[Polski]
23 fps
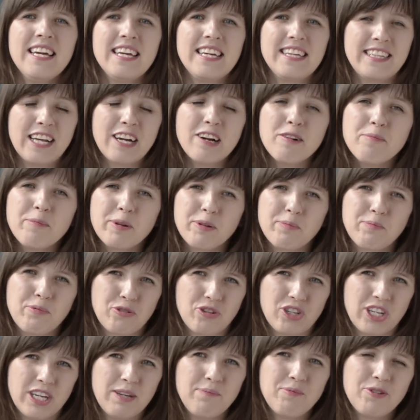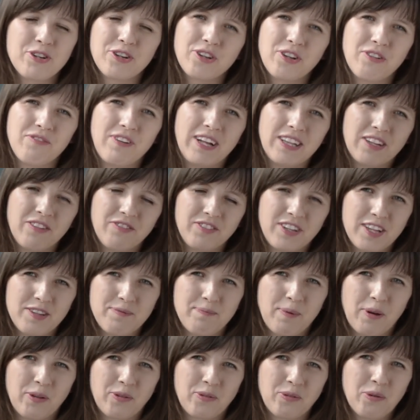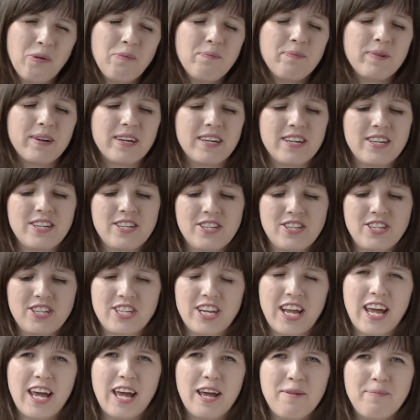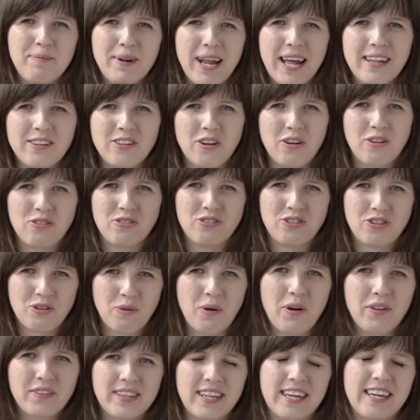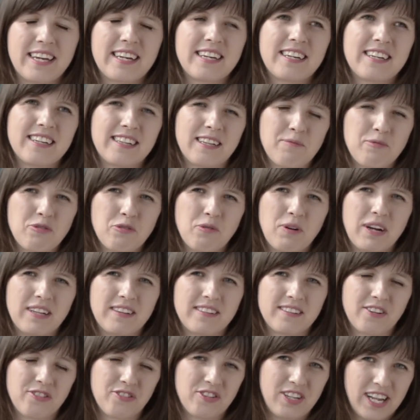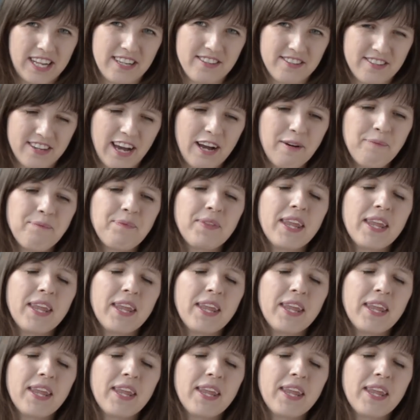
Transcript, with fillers: I taką podpuszczkę przygotowano w ten sposób, że brano żołądek na przykład koźlęcia.